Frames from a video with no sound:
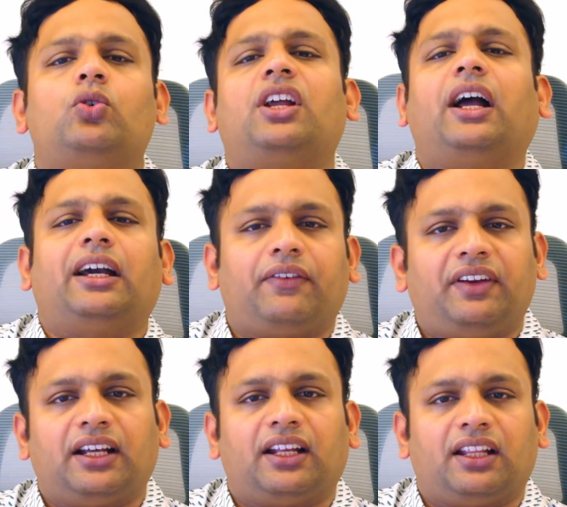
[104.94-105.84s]
கொஞ்சம்
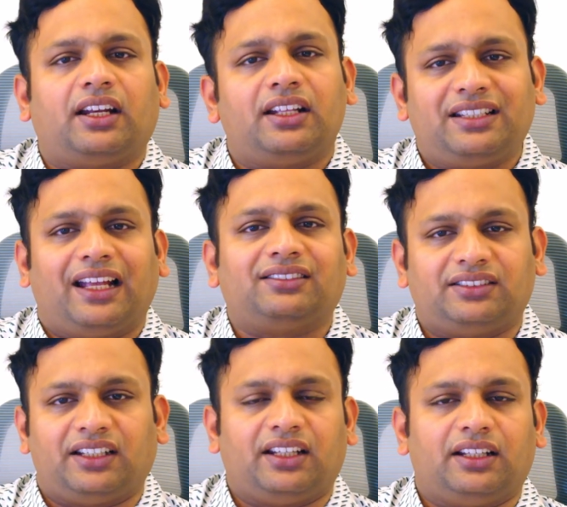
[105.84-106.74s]
அக்ரவேட் ஆகிறதுக்கான சான்சஸ்
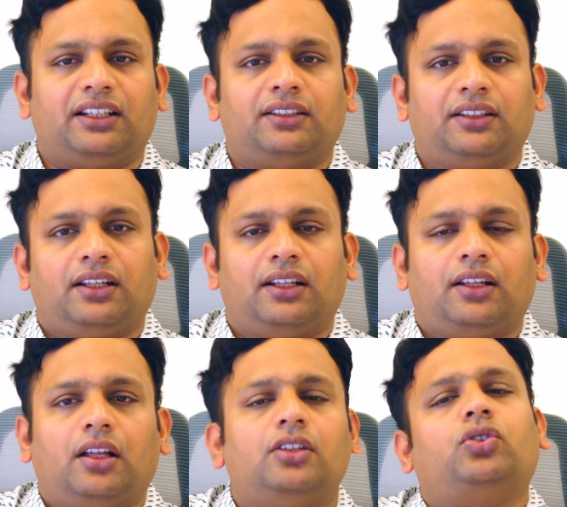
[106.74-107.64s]
இருக்குதுங்க
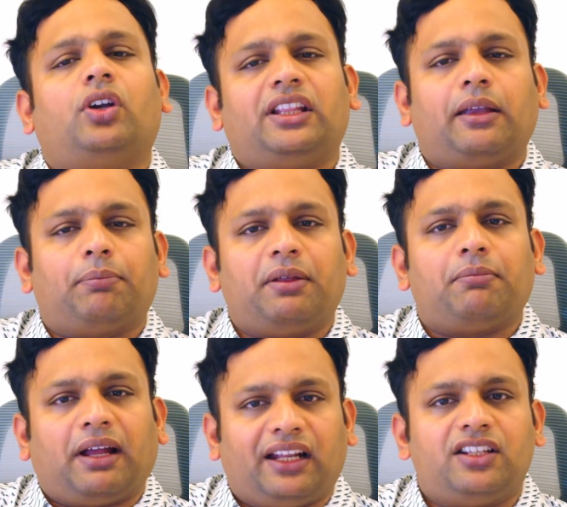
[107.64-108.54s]
ஸோ இதை எப்படி
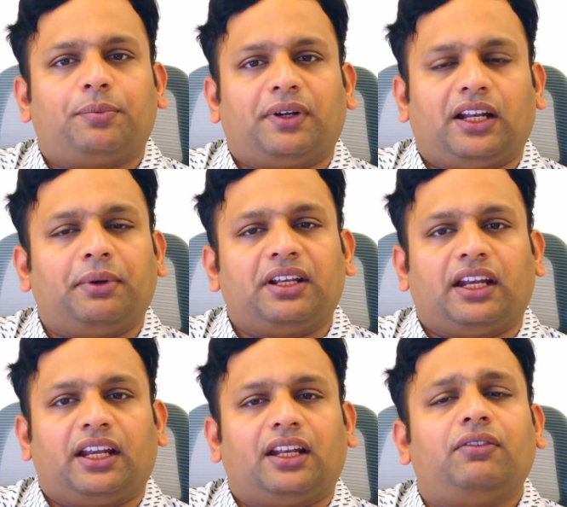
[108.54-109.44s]
மேனேஜ் பண்ணலாம் அப்படின்னு
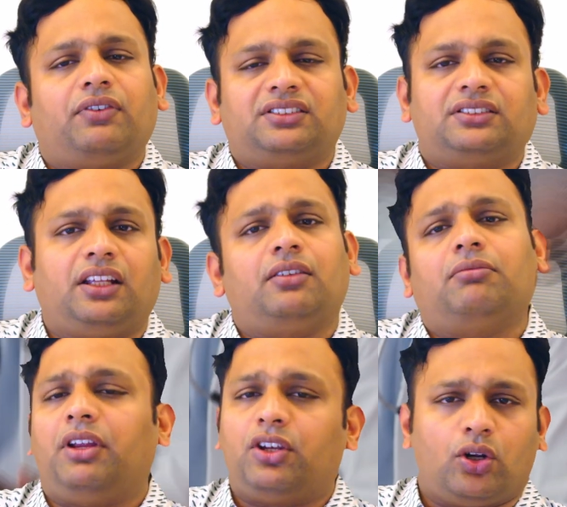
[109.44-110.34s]
கேட்டிங்கன்னா ஃபஸ்ட் திங்
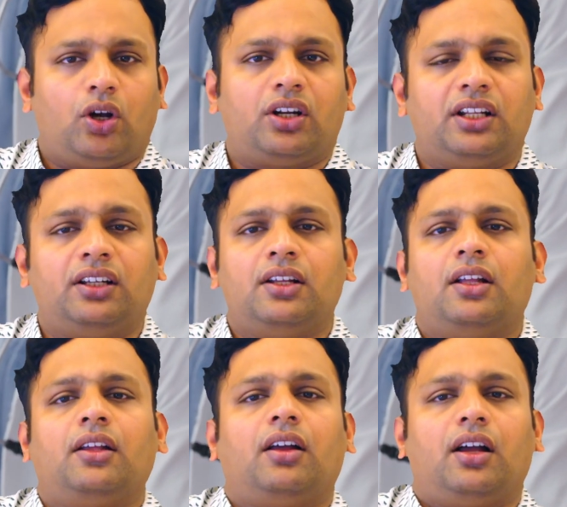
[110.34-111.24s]
மீட் டாக்டர்
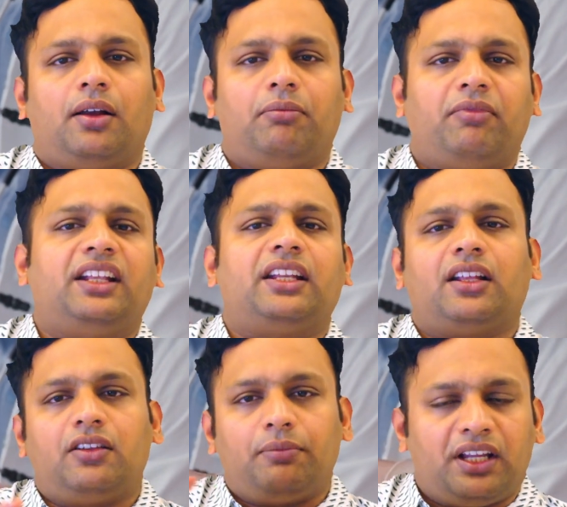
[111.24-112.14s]
வேறு
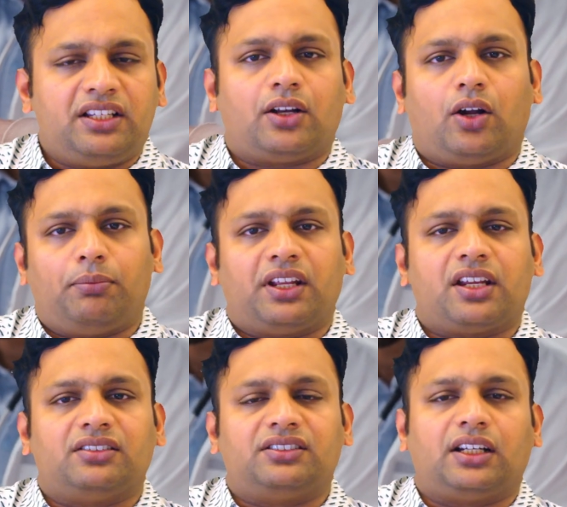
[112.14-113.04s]
ஏதாவது மேஜர் காம்ப்ளிகேஷன்ஸ்